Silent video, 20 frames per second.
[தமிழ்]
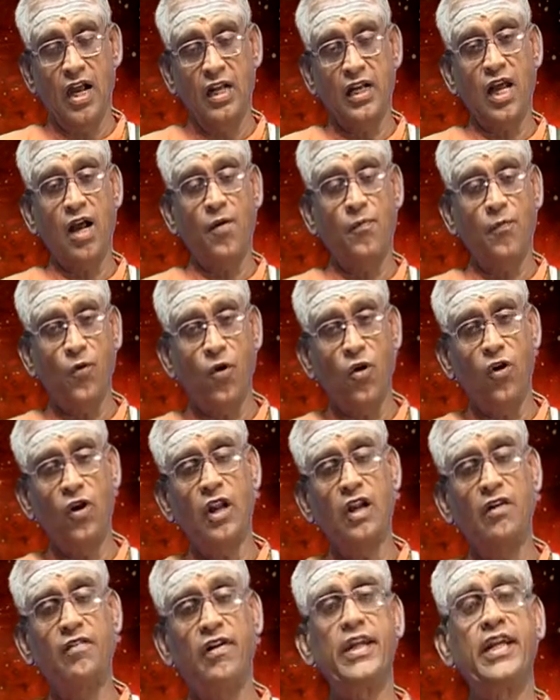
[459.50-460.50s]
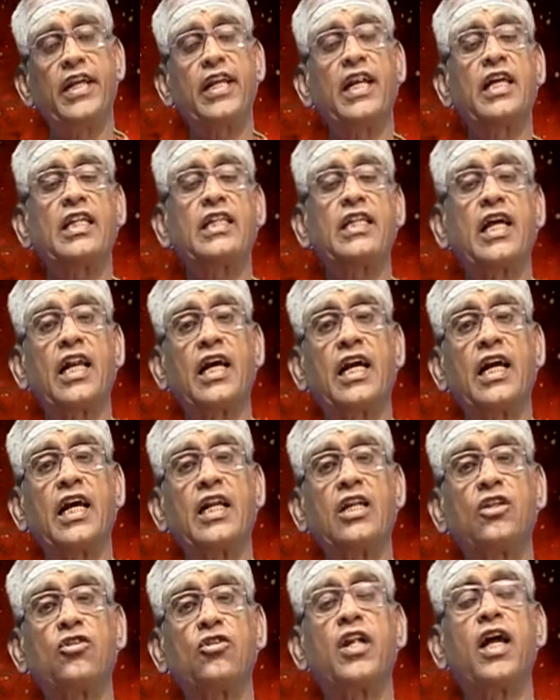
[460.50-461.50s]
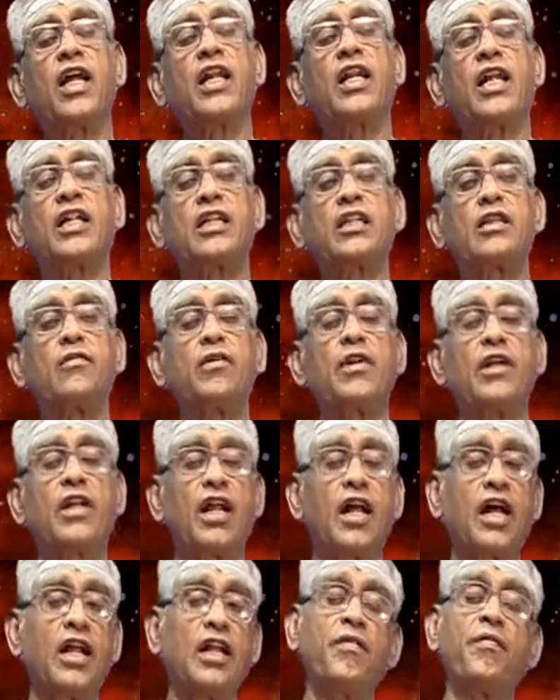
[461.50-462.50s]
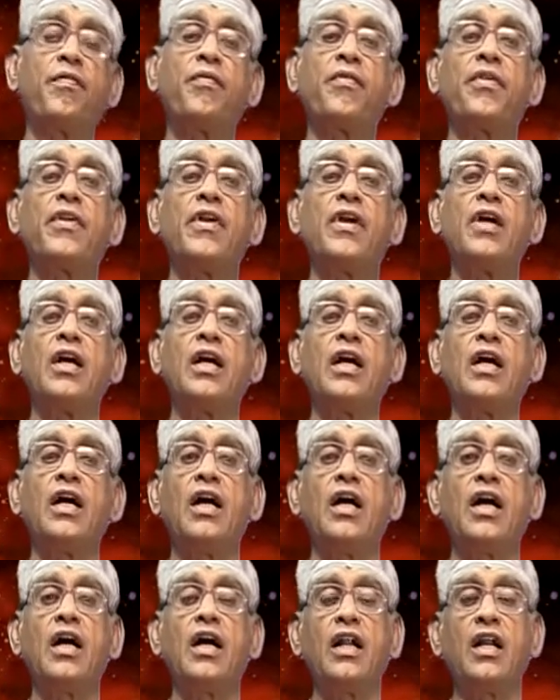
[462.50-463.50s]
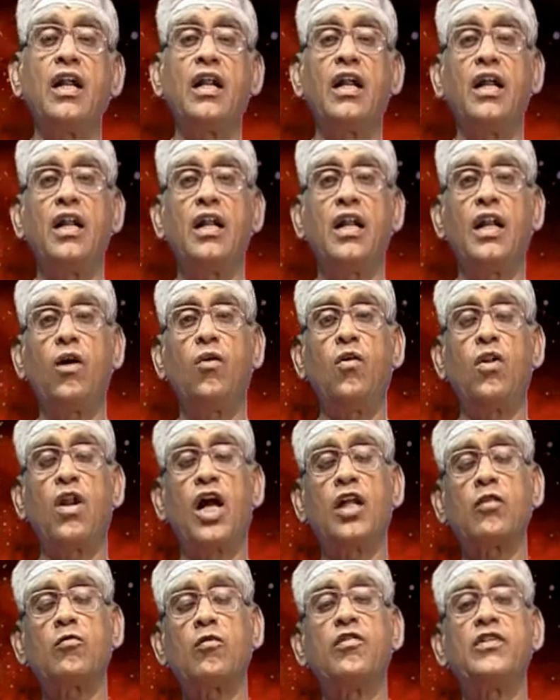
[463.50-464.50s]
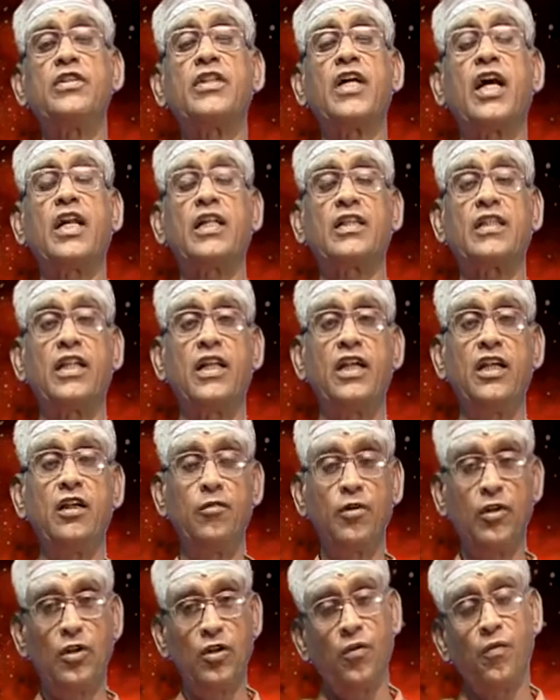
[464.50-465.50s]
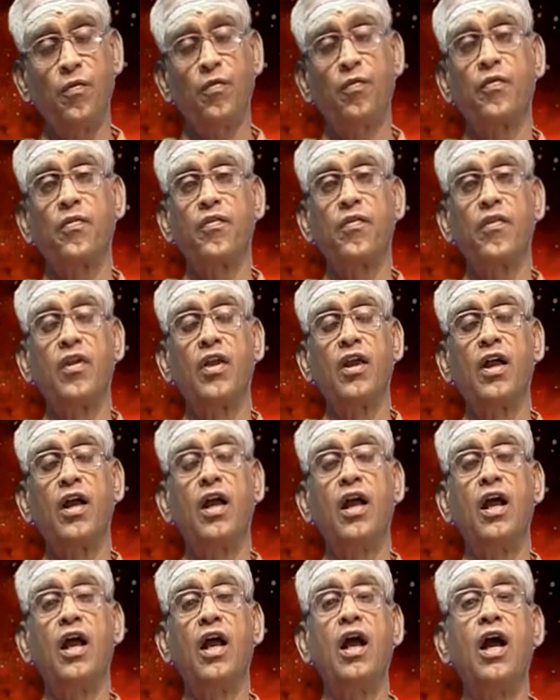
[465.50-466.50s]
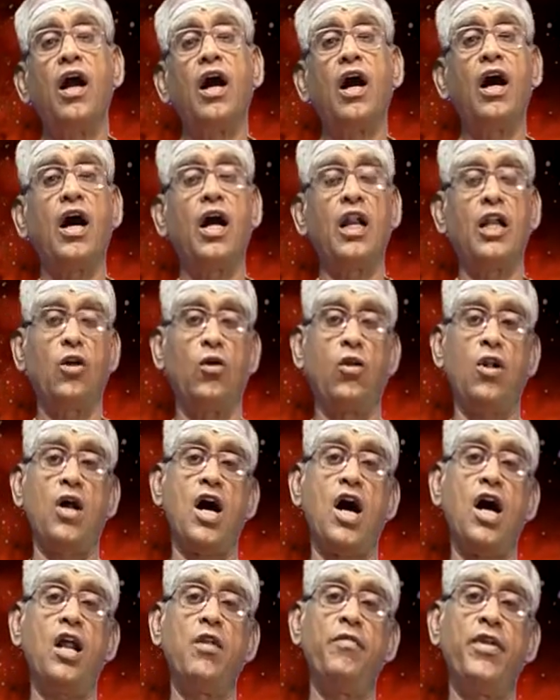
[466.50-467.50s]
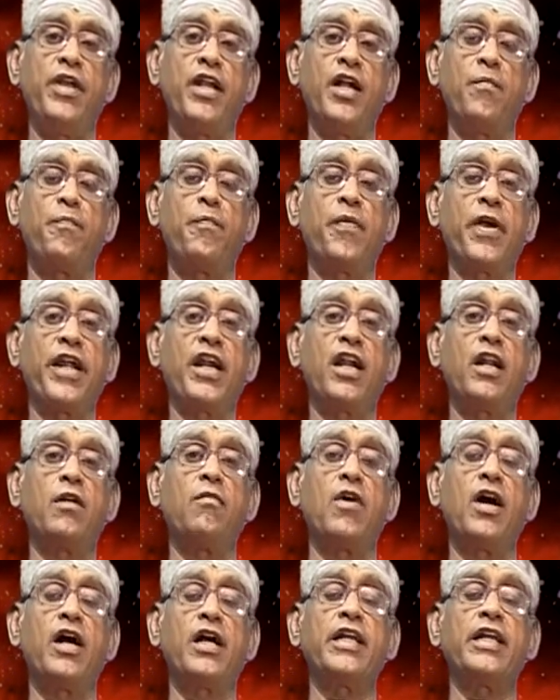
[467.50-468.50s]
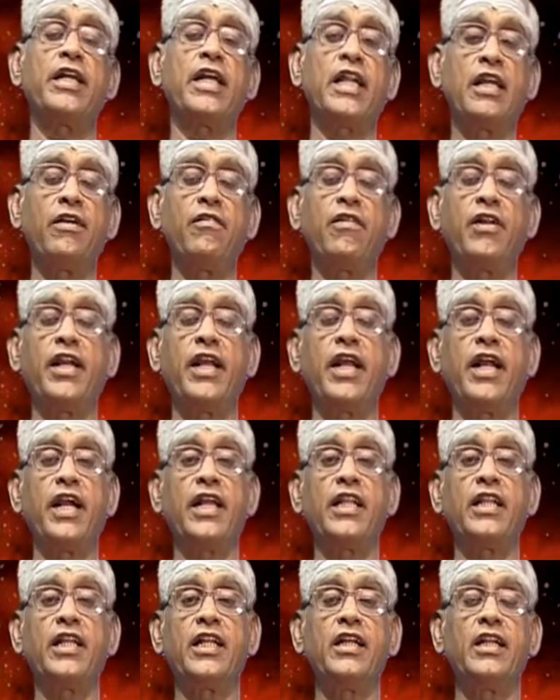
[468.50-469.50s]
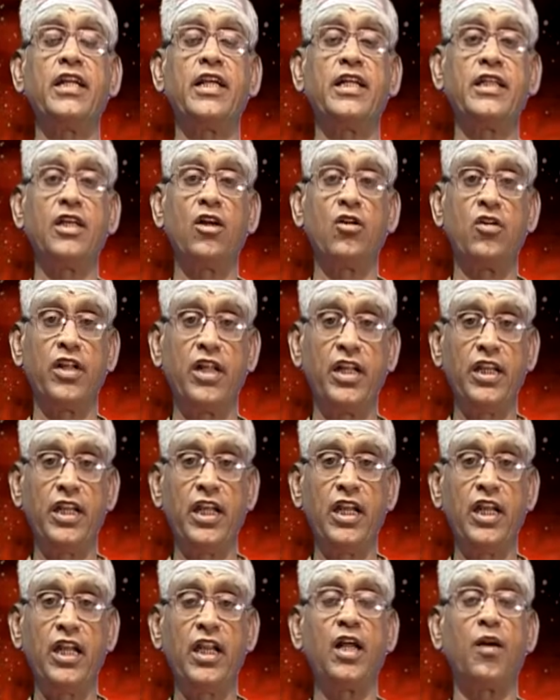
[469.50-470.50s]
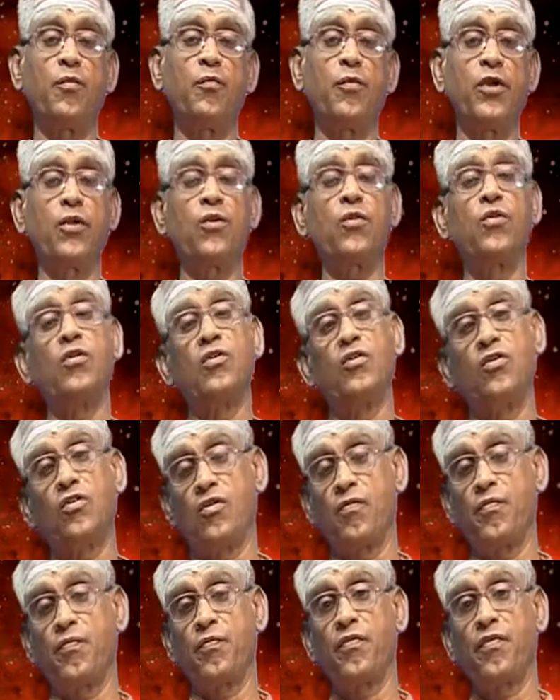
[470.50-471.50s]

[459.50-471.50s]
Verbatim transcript: நாம் போகிற வழியிலே தடங்கல்னு சொன்னால் என்ன அர்த்தம் என்றால் நாம் ஒரு ஆத்ம விசாரத்தில் ஈடுபடுகிறோம் அல்ல ஒரு ஆன்மீக பயணமாக இறைவனை அடைதல் என்கிற நெறியிலே நாம் போய் கொண்டிருக்கிறோம்